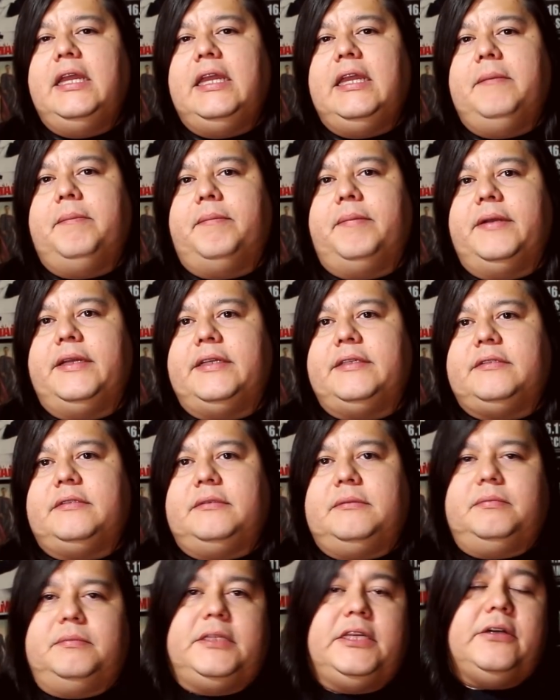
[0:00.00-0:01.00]
Y
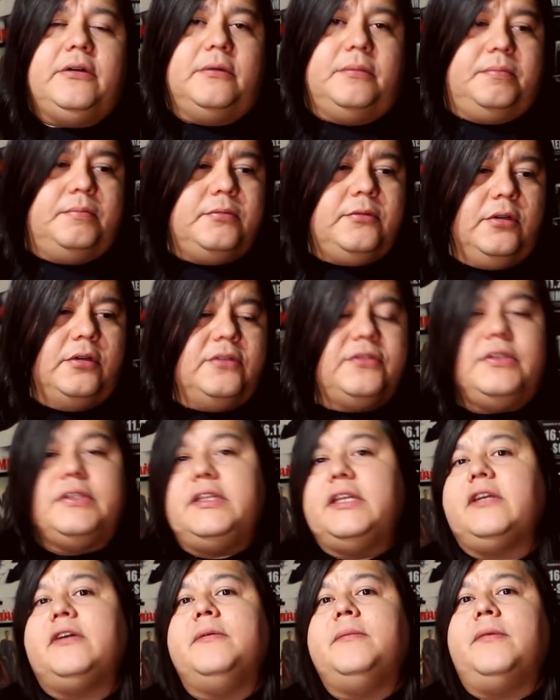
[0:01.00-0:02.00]
pues digo, yo lo
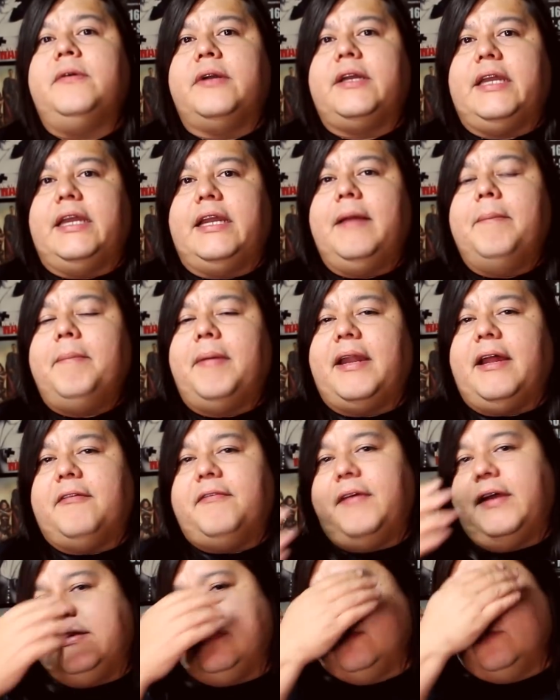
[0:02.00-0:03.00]
sentí como que era para
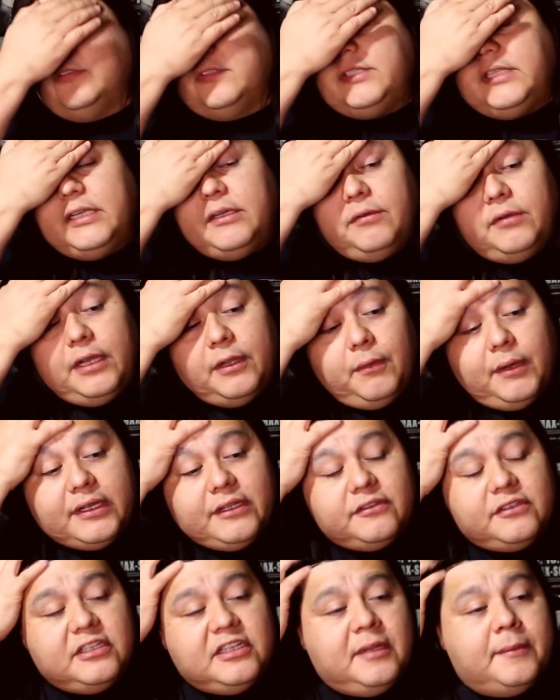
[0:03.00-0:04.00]
fans, ¿no? Tiene un
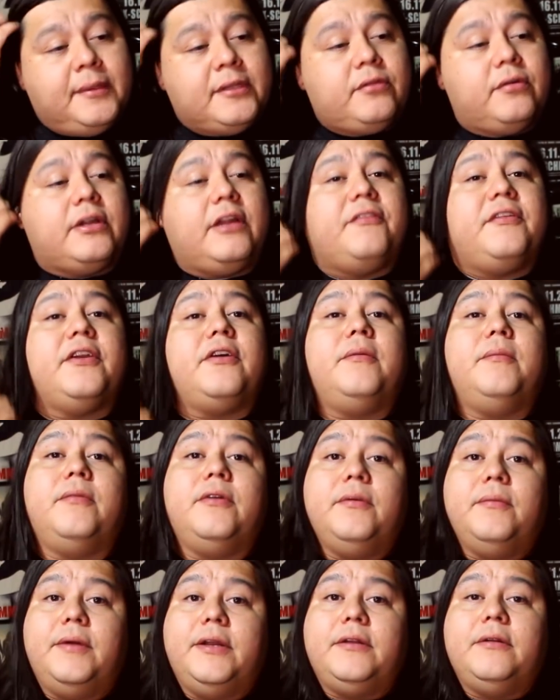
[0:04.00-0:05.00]
lenguaje cinematográfico
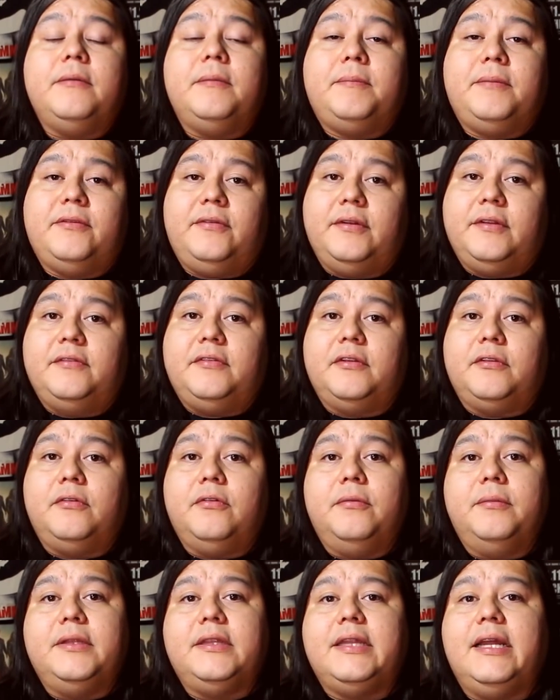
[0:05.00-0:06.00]
muy bueno a pesar de ser
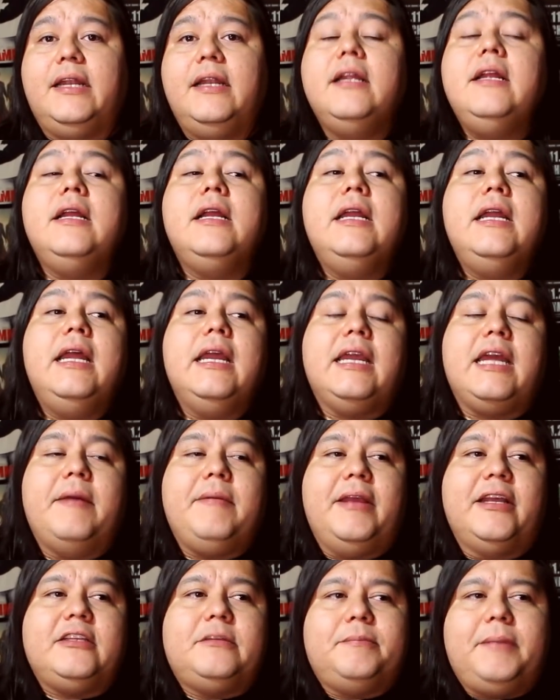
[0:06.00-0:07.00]
documental, que
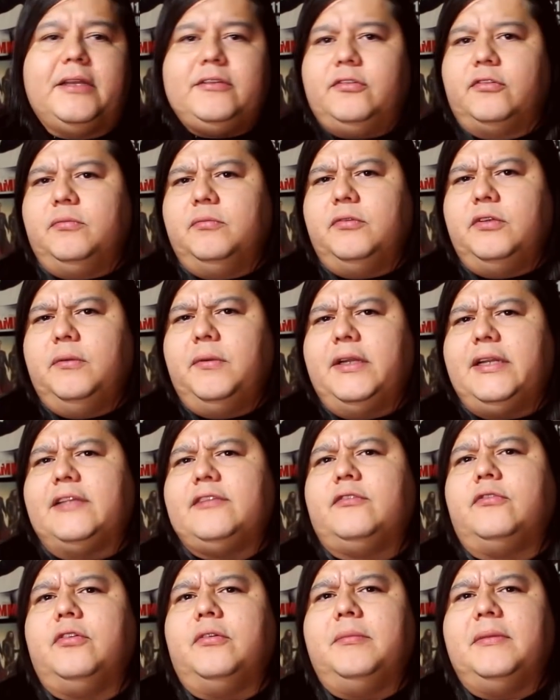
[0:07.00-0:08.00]
había espacios muy
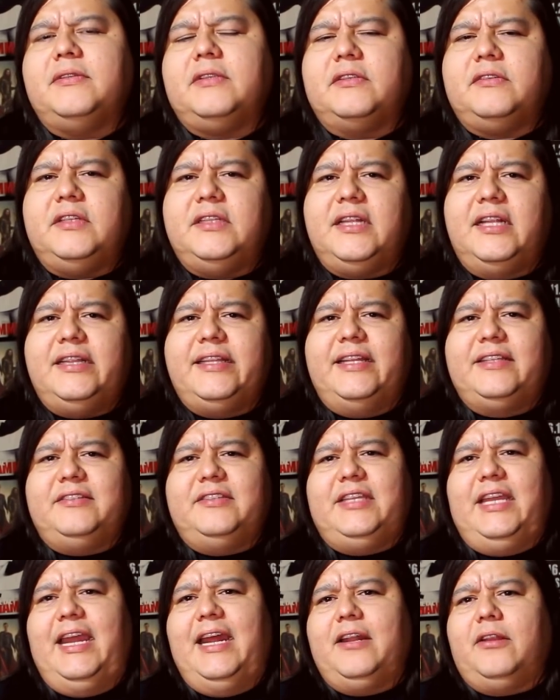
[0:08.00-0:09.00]
buenas tomas así del
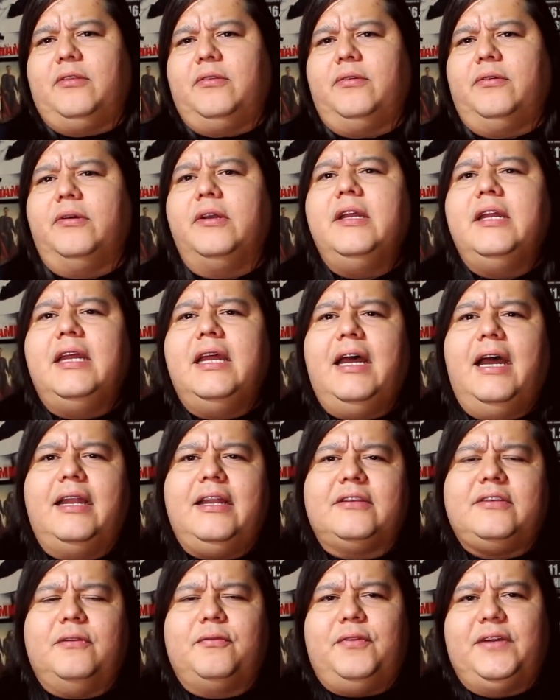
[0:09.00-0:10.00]
desierto, a
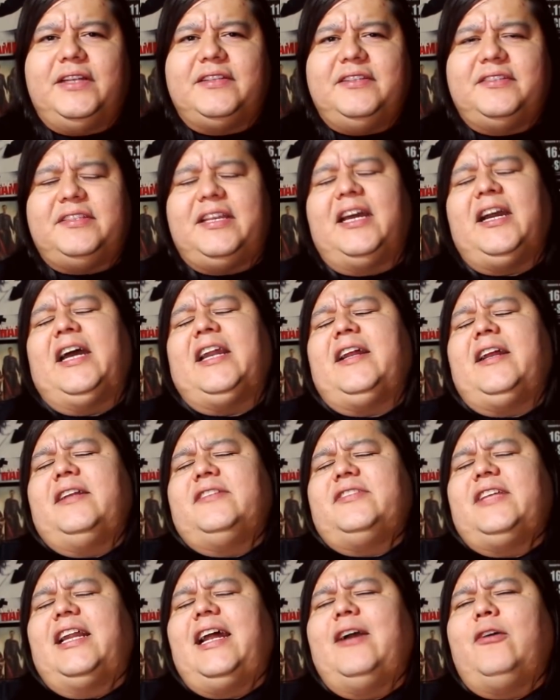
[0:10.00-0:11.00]
las afueras de
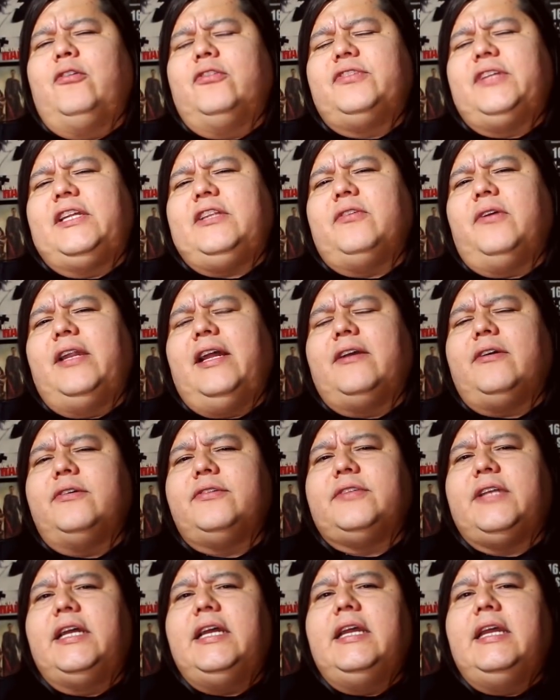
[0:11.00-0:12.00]
Zaragoza y toda la
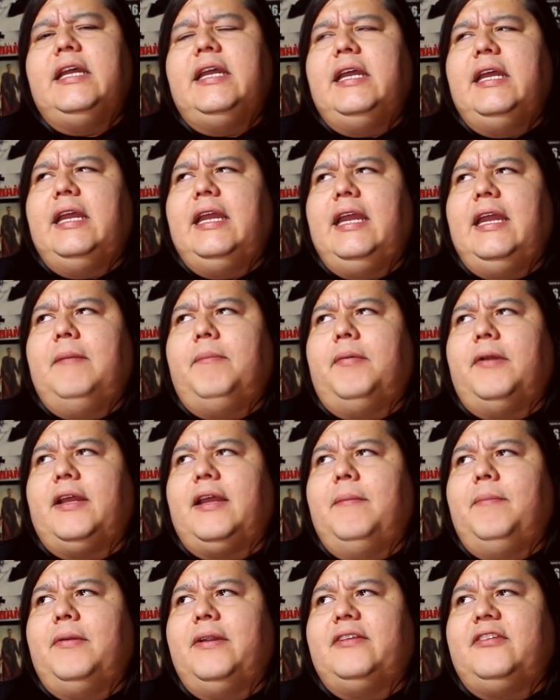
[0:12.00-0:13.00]
cosa. Eh, por
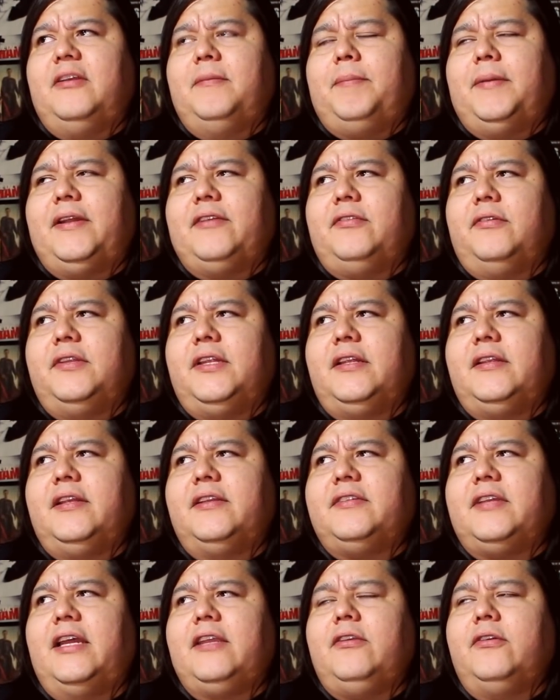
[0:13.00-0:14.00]
ejemplo, la separación de
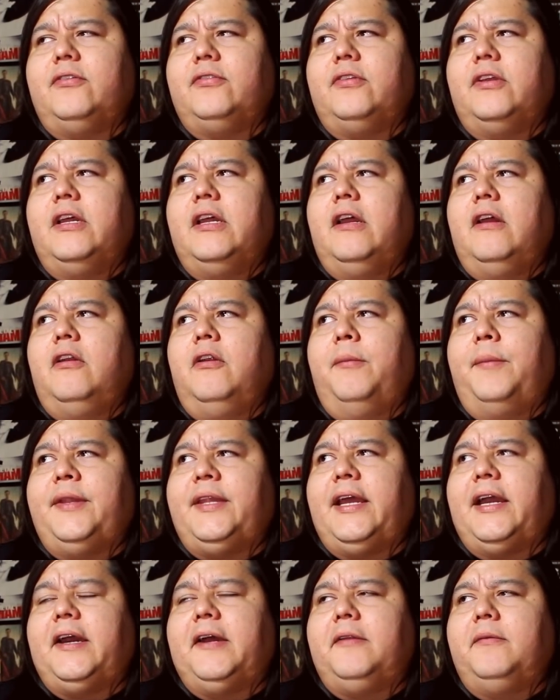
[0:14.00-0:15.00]
10 años lo
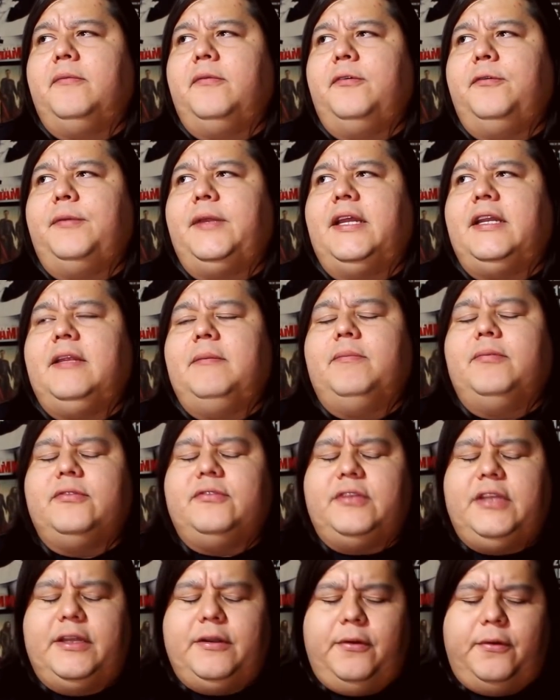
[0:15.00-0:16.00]
manejaron muy bien y
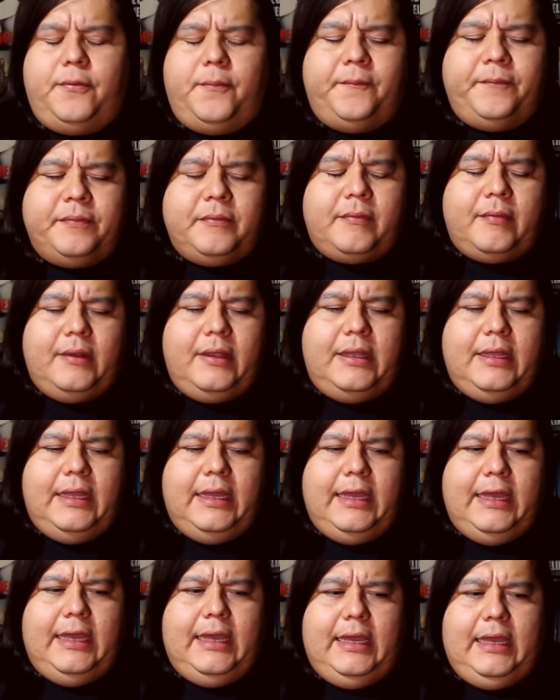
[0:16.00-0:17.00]
pusieron
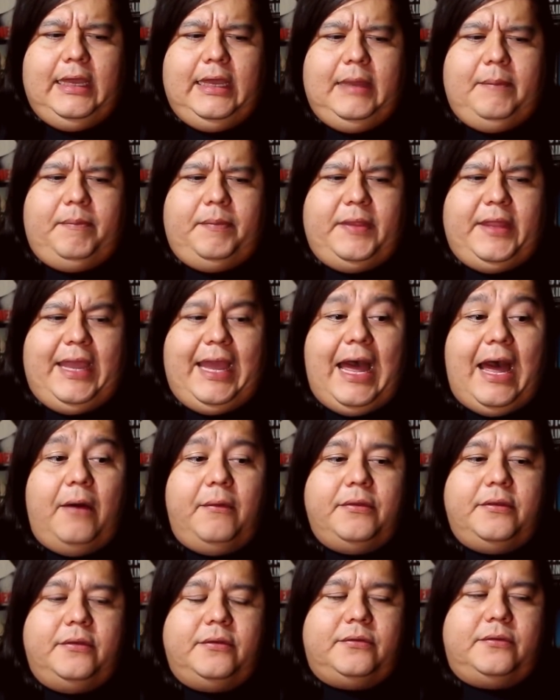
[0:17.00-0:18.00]
eh, de
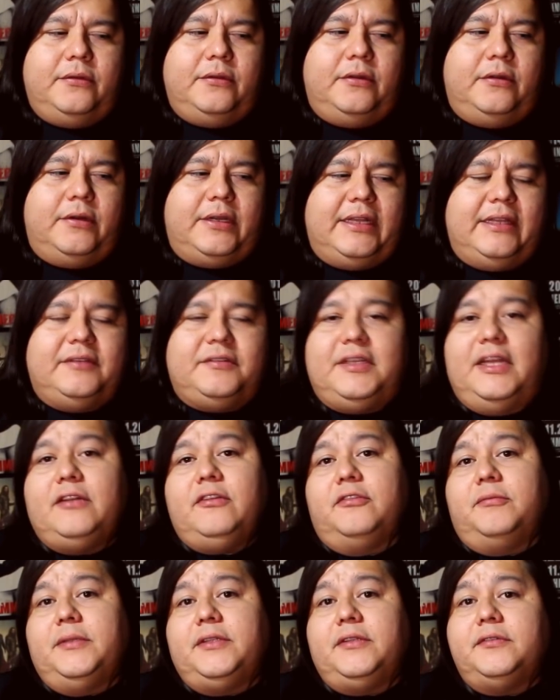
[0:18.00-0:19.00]
audios, Lo que
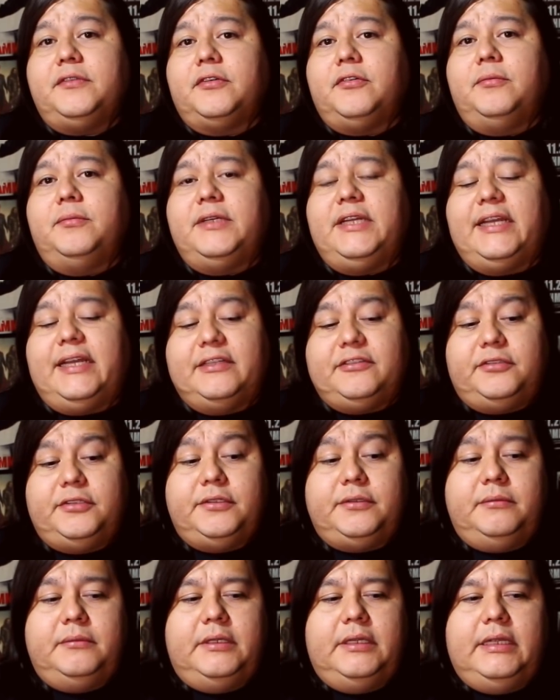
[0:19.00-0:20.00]
decían los medios de
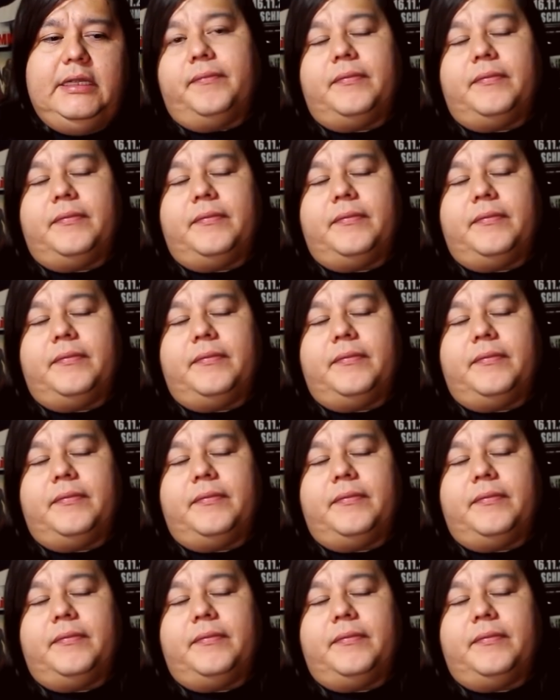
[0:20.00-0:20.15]
comunicación.